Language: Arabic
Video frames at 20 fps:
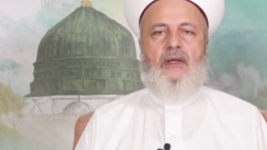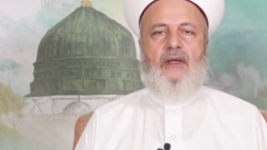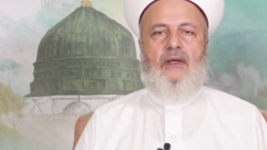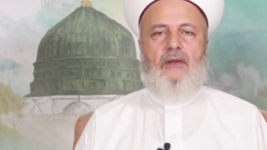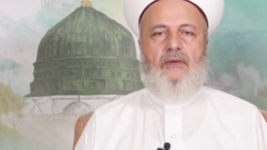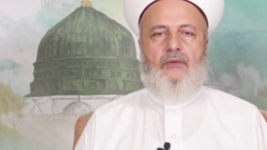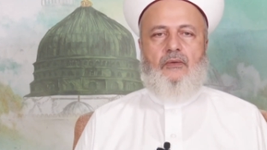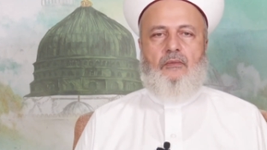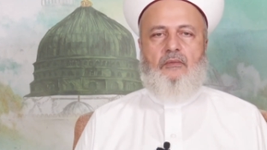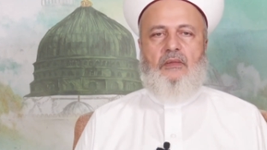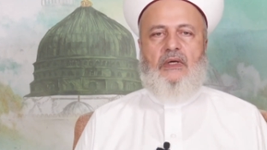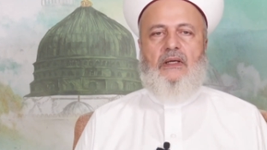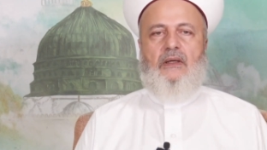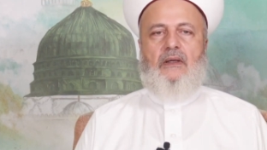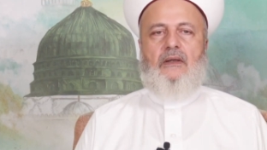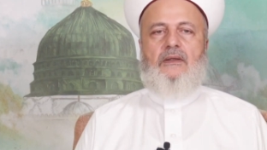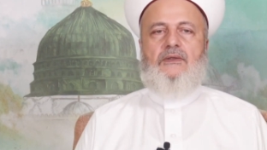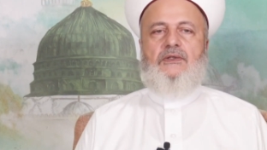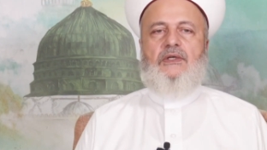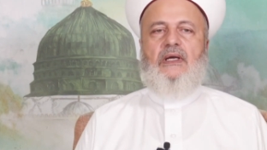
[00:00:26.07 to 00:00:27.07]
ثم
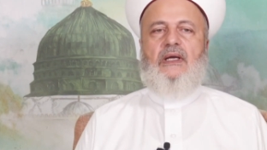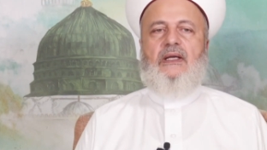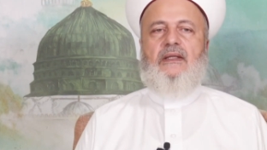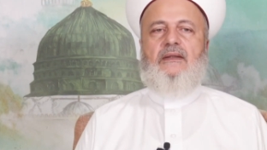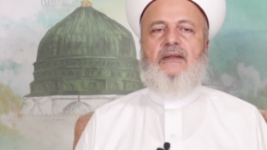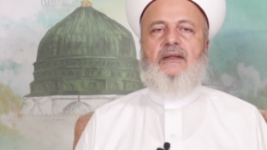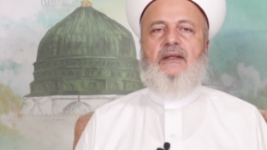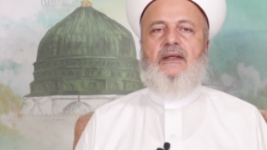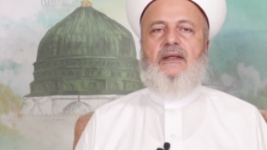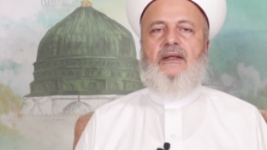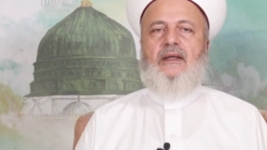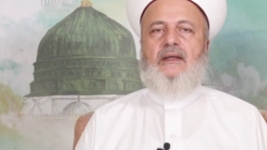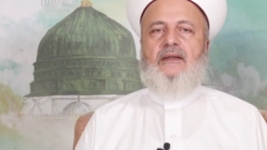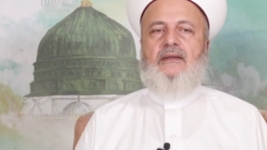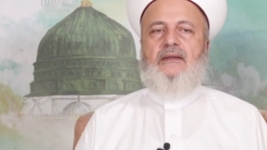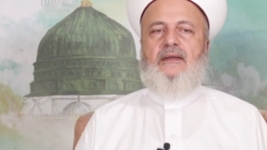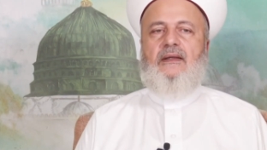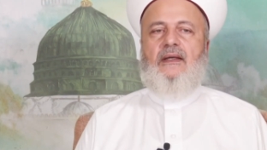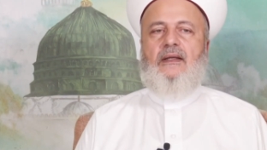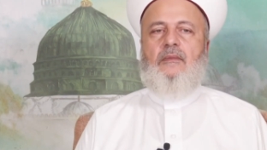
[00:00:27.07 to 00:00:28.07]
خرج حتى
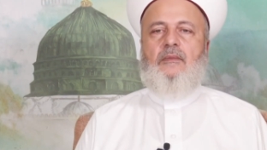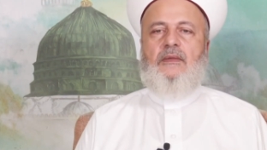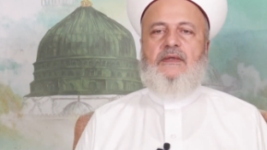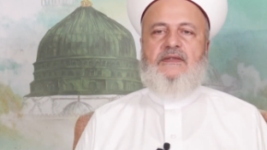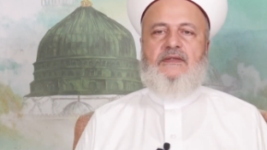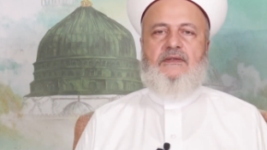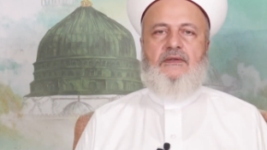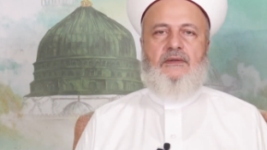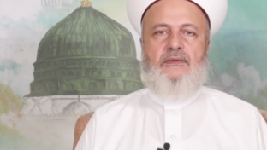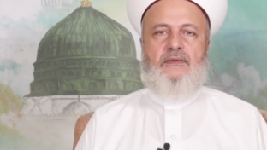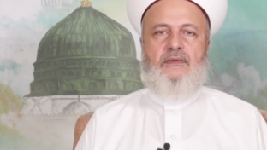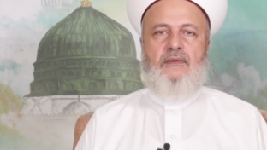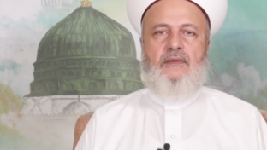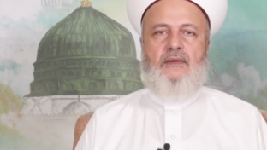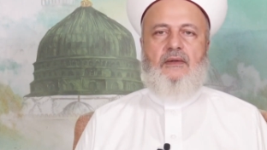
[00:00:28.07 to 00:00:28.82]
يأتي المسجد